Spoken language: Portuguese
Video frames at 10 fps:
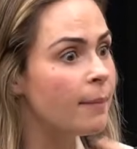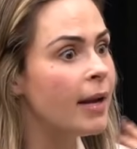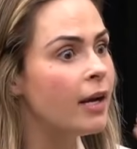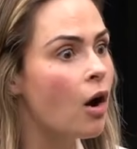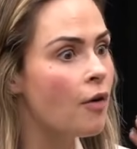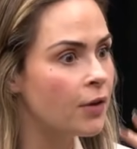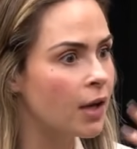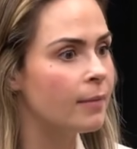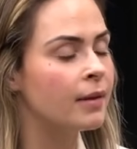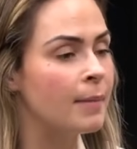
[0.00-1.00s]
melhor, fica
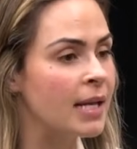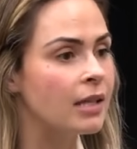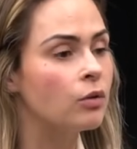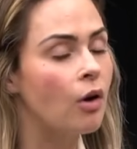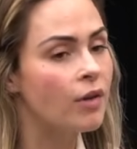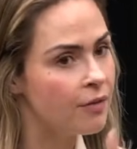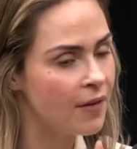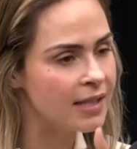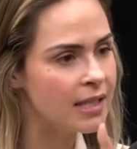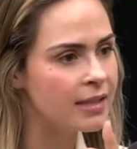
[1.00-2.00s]
é. mais natural. Quem
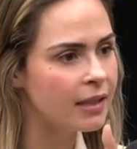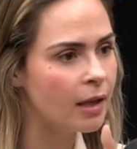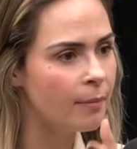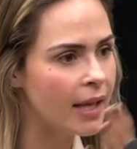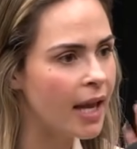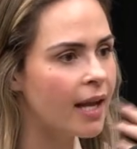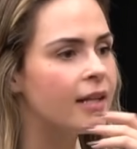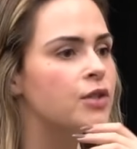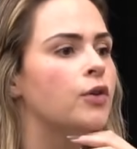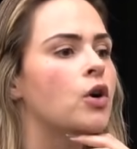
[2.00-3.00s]
faz assim também é a
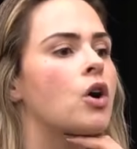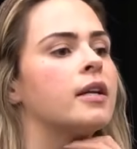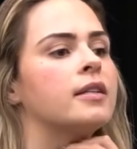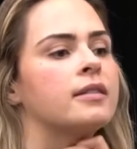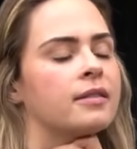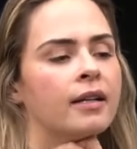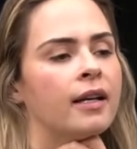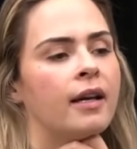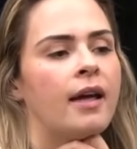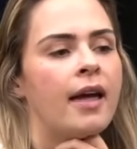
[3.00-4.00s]
Cris Flores.
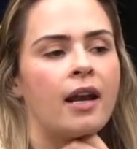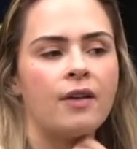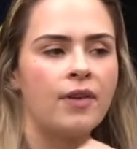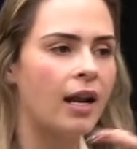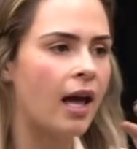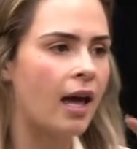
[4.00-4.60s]
É. Ela vai lá,